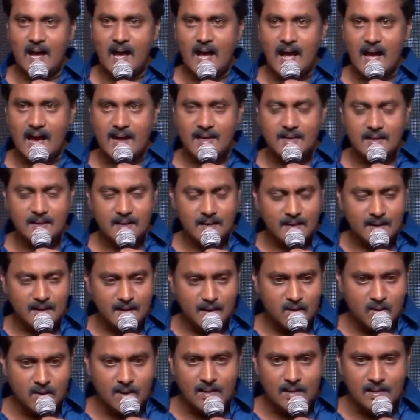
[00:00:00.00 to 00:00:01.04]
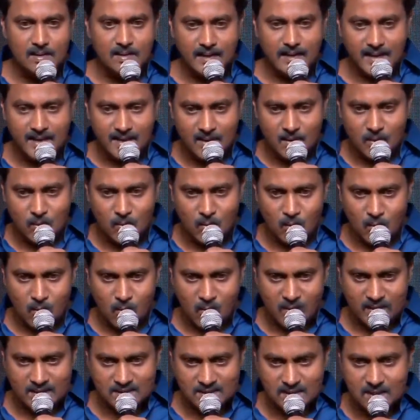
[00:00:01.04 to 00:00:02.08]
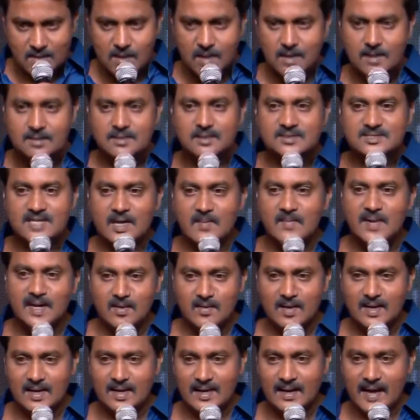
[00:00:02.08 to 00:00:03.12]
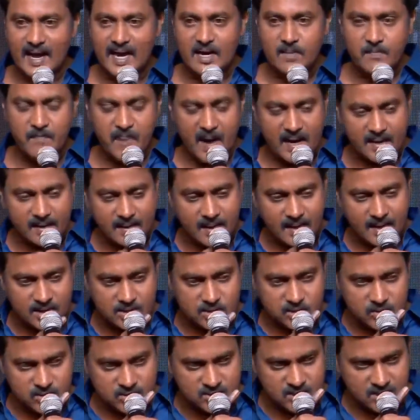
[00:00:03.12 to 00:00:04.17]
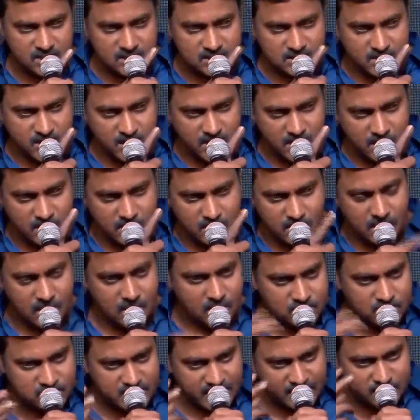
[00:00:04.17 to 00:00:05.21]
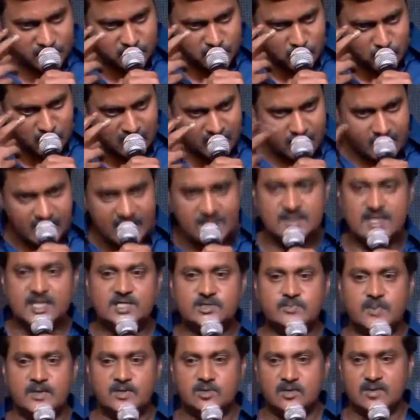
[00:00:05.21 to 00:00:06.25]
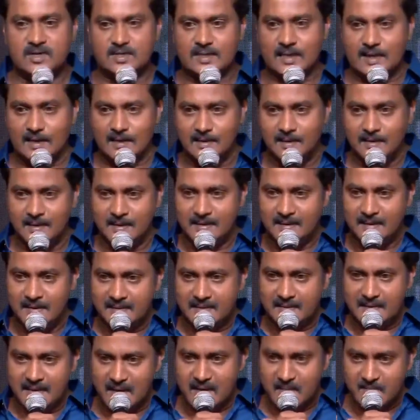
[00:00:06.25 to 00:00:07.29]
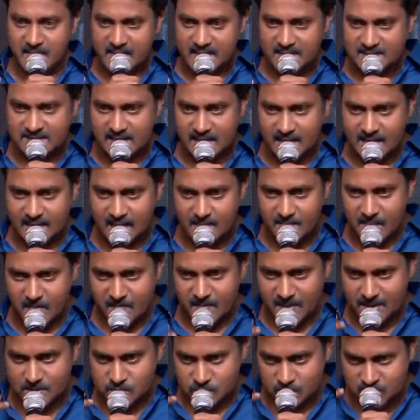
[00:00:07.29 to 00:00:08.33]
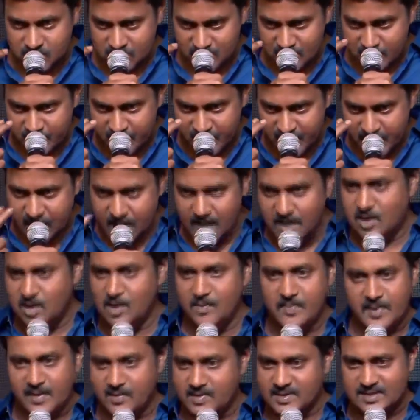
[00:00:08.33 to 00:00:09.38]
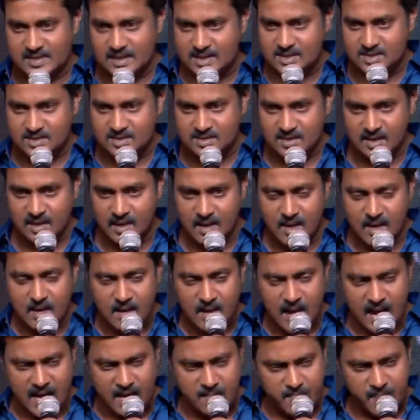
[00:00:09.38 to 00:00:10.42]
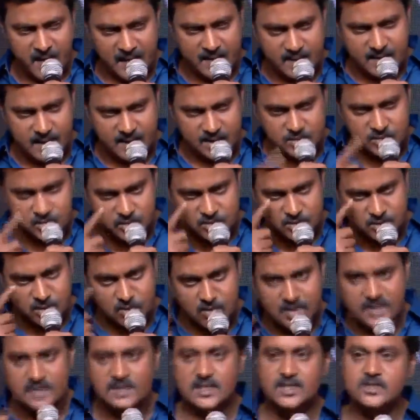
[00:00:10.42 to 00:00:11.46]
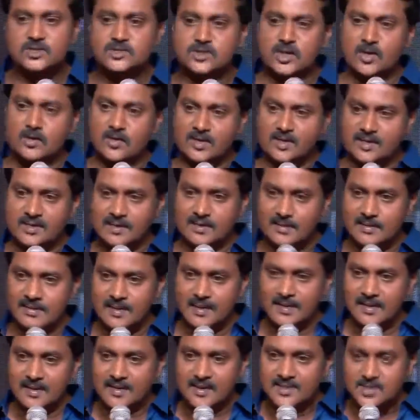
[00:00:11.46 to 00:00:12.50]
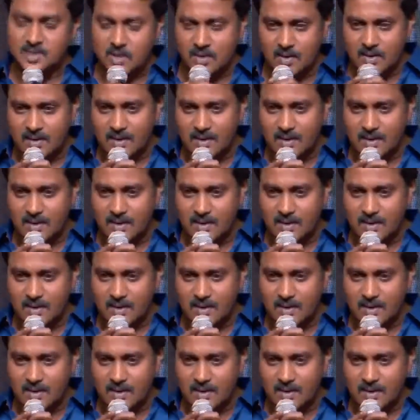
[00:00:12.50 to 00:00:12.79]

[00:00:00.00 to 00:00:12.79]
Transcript: ఆయన రెండు కళ్ళు ఆయన వంద కళ్ళుతో సమానం అండి ఆయన పక్కకు చూసిన స్టిల్ కన్ను శక్తి కూడా మనకు తెలిసిపోతుంటుంది ఏ మనిషి అయినా మిమ్మల్ని చూస్తున్నప్పుడే కళ్ళలో పవర్ తెలుస్తుంది ఆయన పక్కకు చూసింది కూడా తెలుస్తూ ఉంటుంది సో